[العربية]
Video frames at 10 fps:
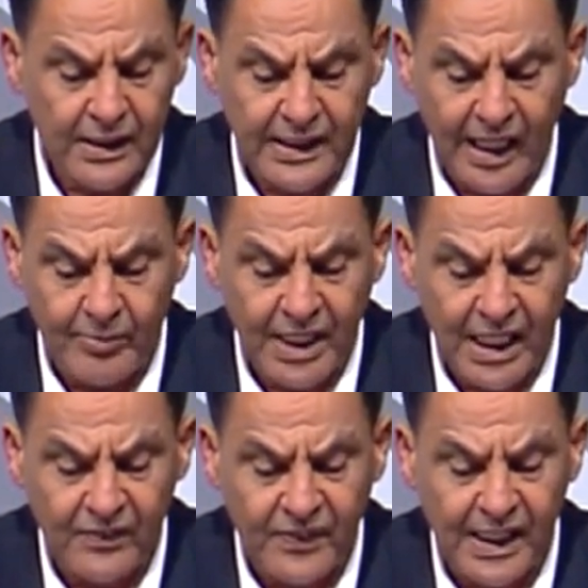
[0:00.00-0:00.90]
دعم
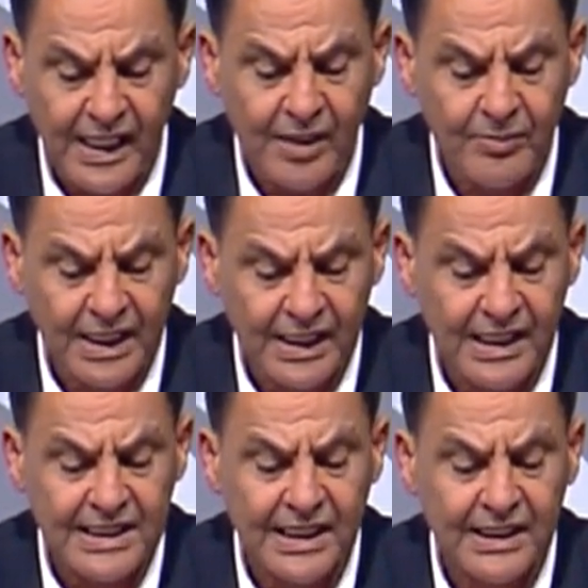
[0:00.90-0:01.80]
الفلاح من
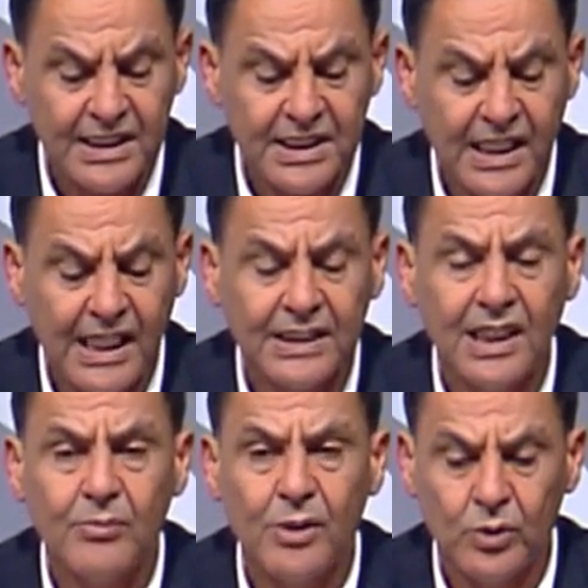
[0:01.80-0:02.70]
خلال سن تشريعات
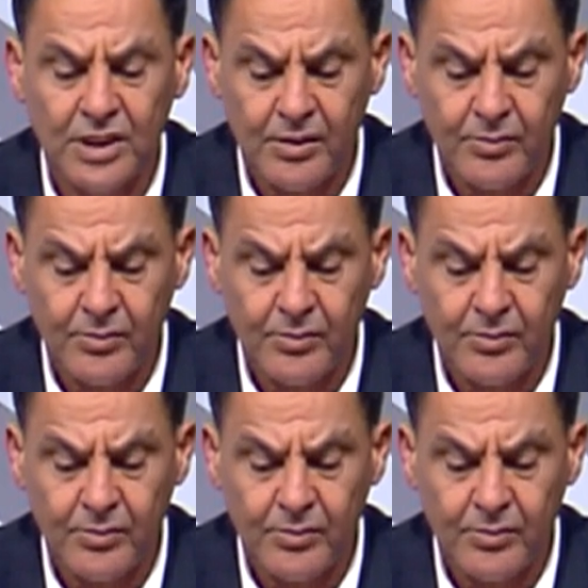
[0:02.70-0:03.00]
تضمن